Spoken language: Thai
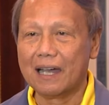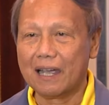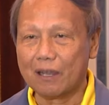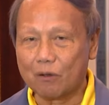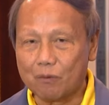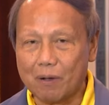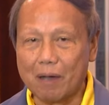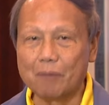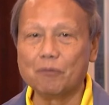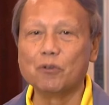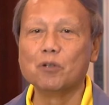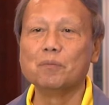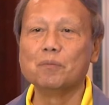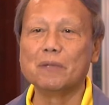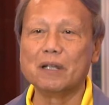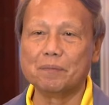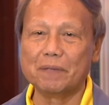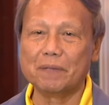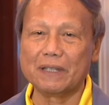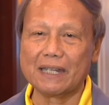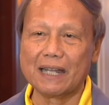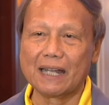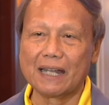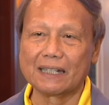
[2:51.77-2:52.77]
ให้ความร่วมมือ
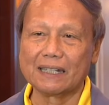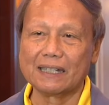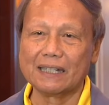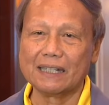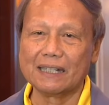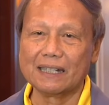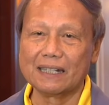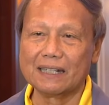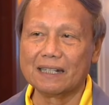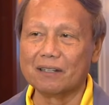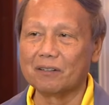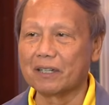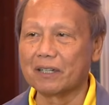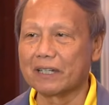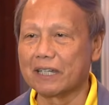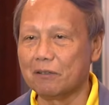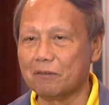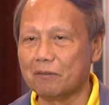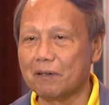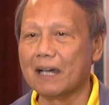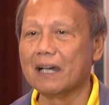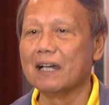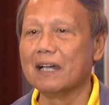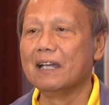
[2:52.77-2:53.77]
เป็นอย่างดี เราก็คิ
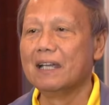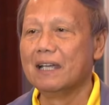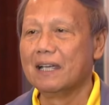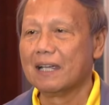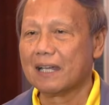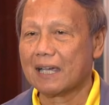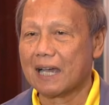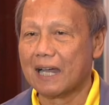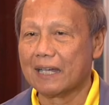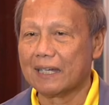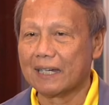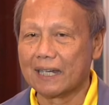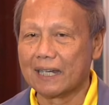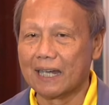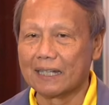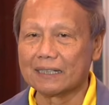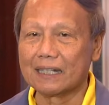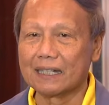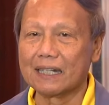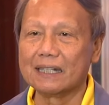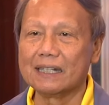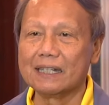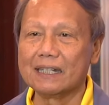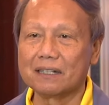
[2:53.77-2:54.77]
ดว่าการแข่งขัน
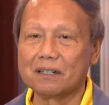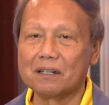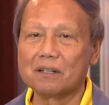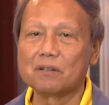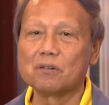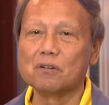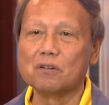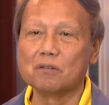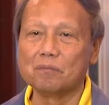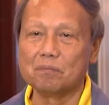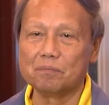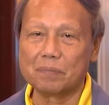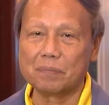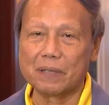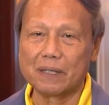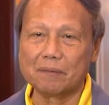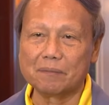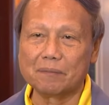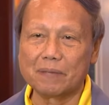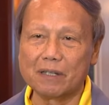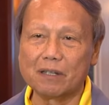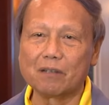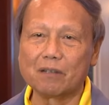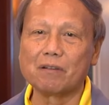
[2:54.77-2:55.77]
ครั้งนี้ก็คงเป็น
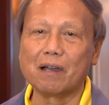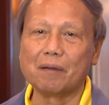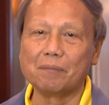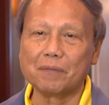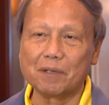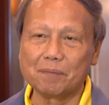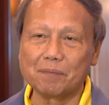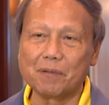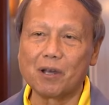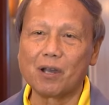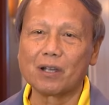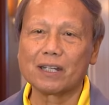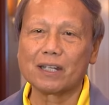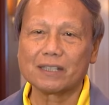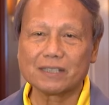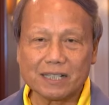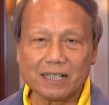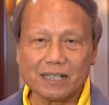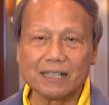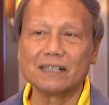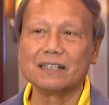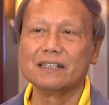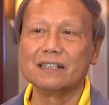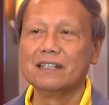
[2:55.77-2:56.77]
ไปด้วยความเรียบร้อย ก็
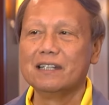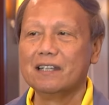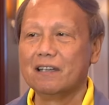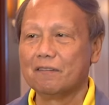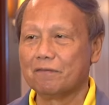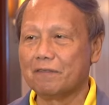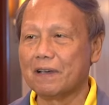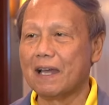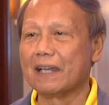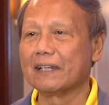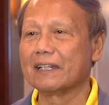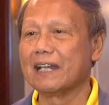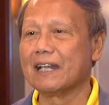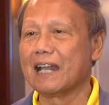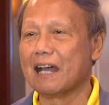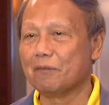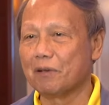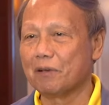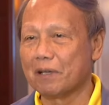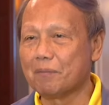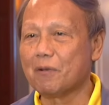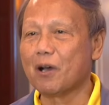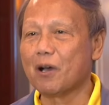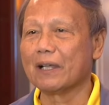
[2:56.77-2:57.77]
เชิญแฟนกีฬา
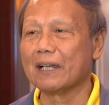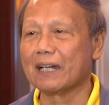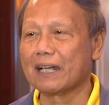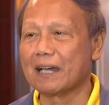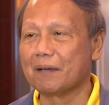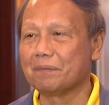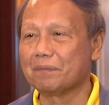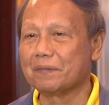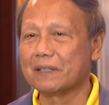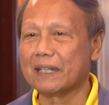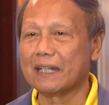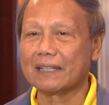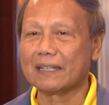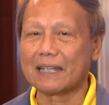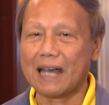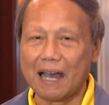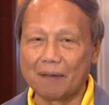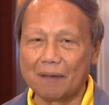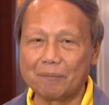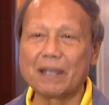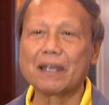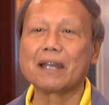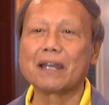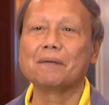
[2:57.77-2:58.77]
วอลเลย์บอลนะครับติด
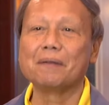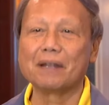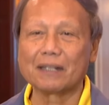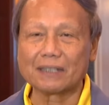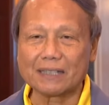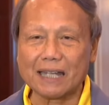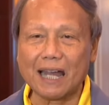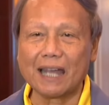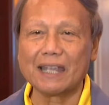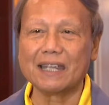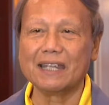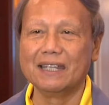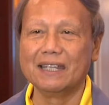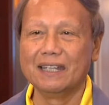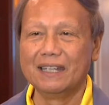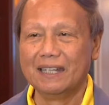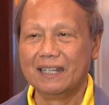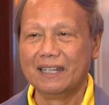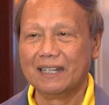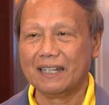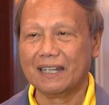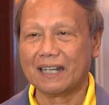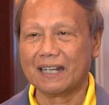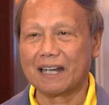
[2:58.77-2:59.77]
ตามให้กำลังใจ
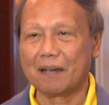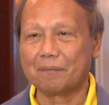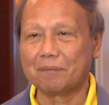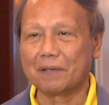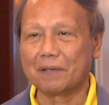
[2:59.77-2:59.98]
นะ